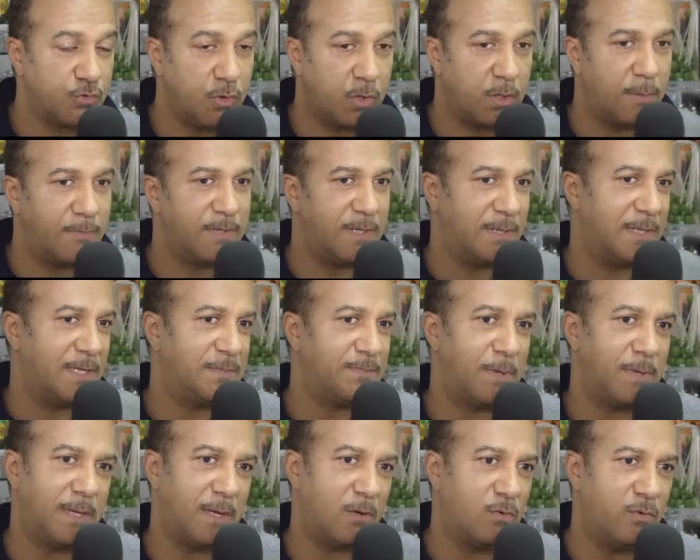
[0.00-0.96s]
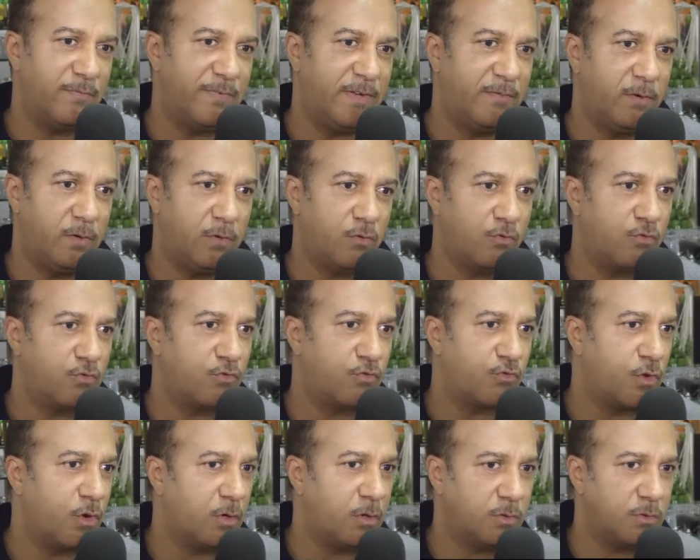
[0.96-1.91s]
jour, comme c'est un spectacle vivant, je
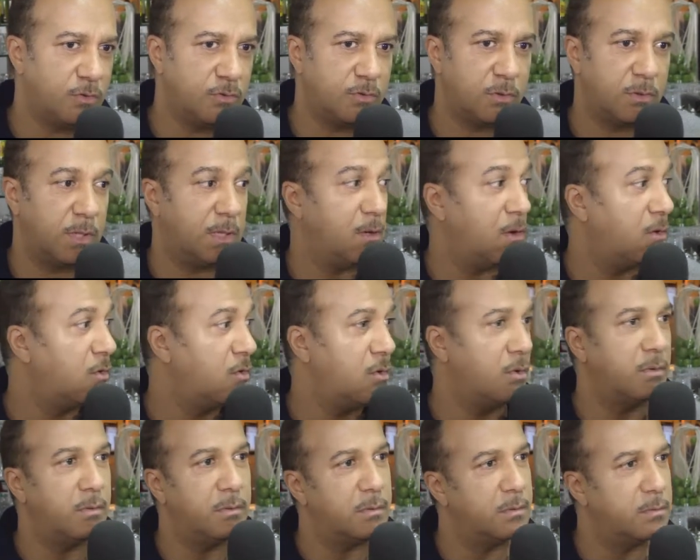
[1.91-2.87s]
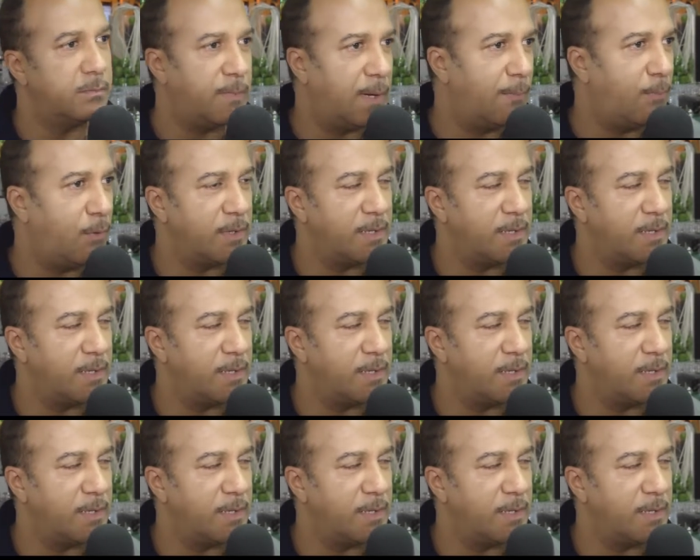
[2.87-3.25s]
change. D'ailleurs, encore, euh, par